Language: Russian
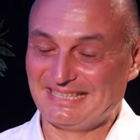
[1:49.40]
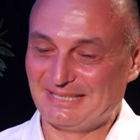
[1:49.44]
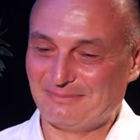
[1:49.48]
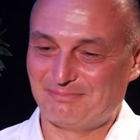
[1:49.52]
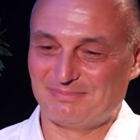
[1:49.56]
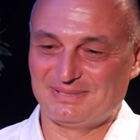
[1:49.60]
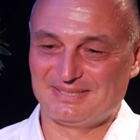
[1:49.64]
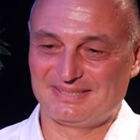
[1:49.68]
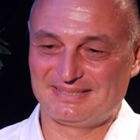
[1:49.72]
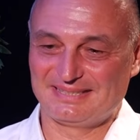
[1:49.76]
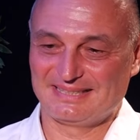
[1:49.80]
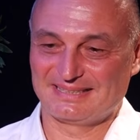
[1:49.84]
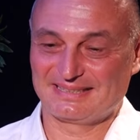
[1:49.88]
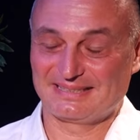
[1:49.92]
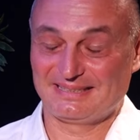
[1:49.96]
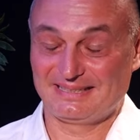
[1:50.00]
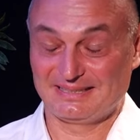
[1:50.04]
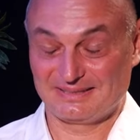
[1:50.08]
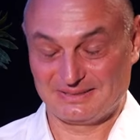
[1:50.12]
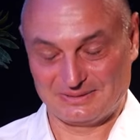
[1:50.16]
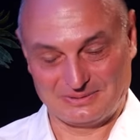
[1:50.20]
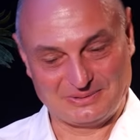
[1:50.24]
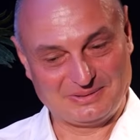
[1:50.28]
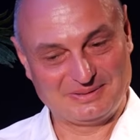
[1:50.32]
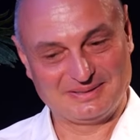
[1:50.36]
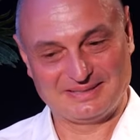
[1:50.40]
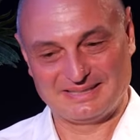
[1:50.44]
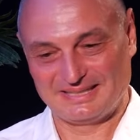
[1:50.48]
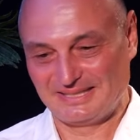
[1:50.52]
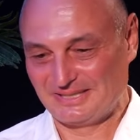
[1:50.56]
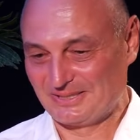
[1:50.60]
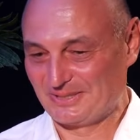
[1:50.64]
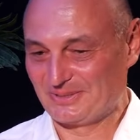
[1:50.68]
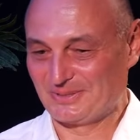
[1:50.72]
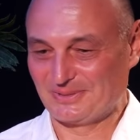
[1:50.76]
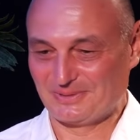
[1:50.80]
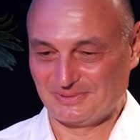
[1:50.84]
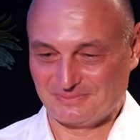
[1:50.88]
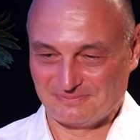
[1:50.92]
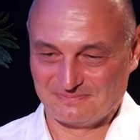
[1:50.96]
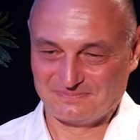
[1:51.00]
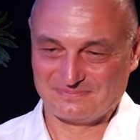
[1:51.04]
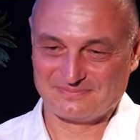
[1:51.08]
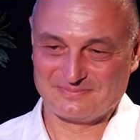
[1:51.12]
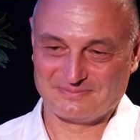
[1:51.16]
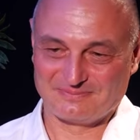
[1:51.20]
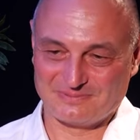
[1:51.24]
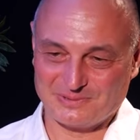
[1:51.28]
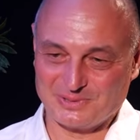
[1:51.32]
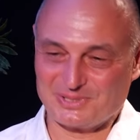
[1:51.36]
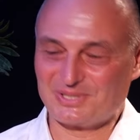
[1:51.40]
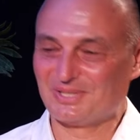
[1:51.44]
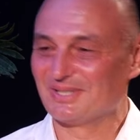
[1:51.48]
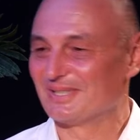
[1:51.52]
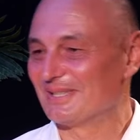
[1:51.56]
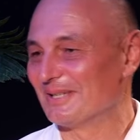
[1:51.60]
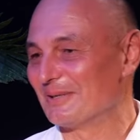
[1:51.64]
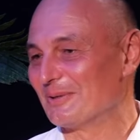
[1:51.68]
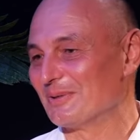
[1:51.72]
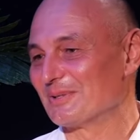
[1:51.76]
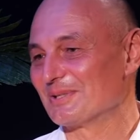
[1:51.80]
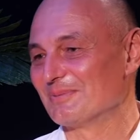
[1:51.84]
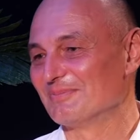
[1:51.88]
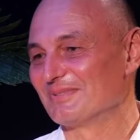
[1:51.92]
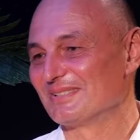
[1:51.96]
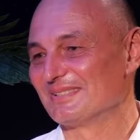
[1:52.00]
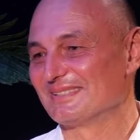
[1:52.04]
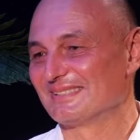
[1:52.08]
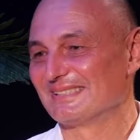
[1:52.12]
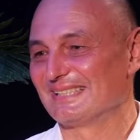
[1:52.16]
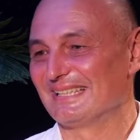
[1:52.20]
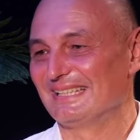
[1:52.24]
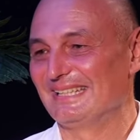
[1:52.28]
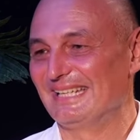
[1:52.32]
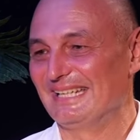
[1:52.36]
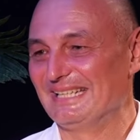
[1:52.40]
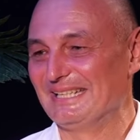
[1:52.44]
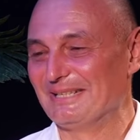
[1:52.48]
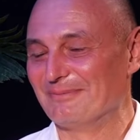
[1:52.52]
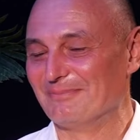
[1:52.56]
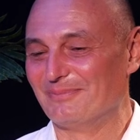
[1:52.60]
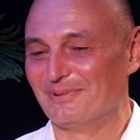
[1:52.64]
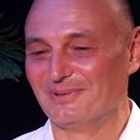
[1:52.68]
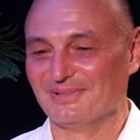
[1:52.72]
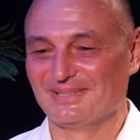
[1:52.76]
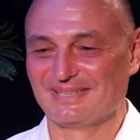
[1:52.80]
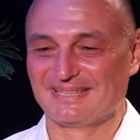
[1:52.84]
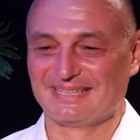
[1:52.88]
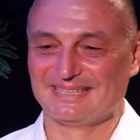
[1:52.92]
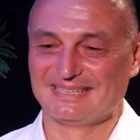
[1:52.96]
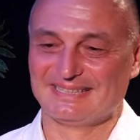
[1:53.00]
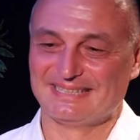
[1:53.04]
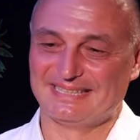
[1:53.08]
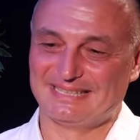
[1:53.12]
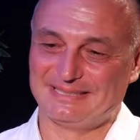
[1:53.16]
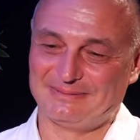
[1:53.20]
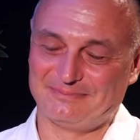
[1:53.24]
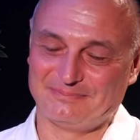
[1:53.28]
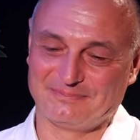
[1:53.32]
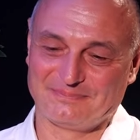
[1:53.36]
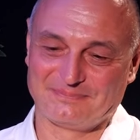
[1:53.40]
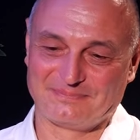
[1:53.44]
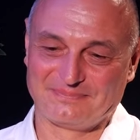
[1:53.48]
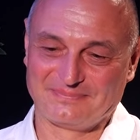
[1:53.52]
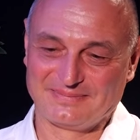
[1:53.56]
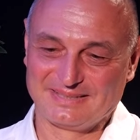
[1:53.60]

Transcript: Ей 50 лет, но она еще в очень хорошем состоянии, бодрая, да.